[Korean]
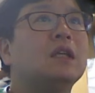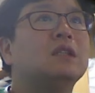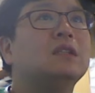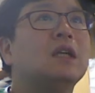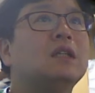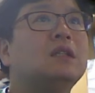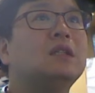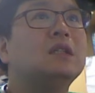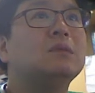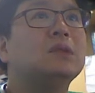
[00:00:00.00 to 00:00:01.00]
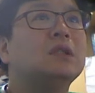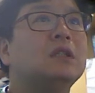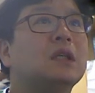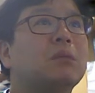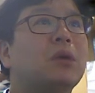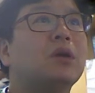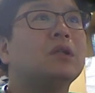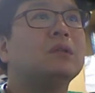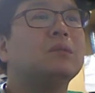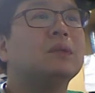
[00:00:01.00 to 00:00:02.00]
그게 끊어지면 이렇게
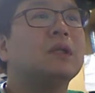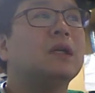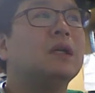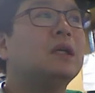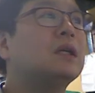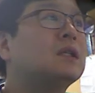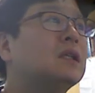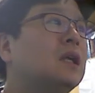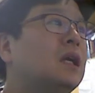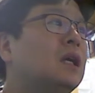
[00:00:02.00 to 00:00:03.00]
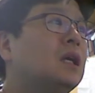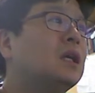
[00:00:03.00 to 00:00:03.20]
벌어집니다. 그게